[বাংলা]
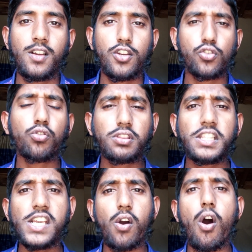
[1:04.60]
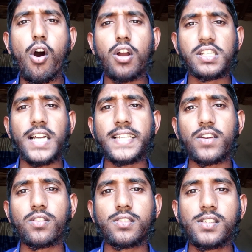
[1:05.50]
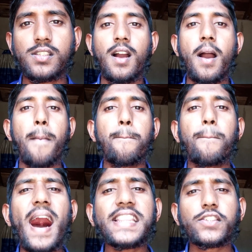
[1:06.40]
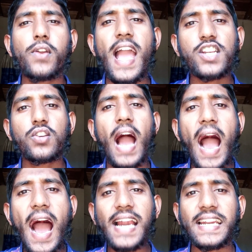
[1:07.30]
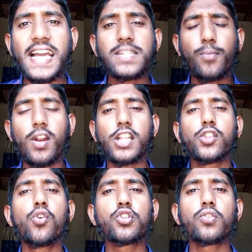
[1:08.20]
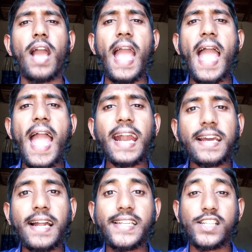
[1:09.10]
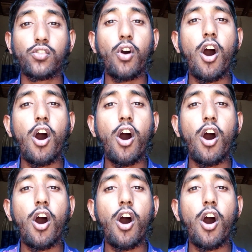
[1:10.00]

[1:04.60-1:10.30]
সত্যি অসাধারণ মাত্র একশো আঠাশ বলে দুইশো এক রানের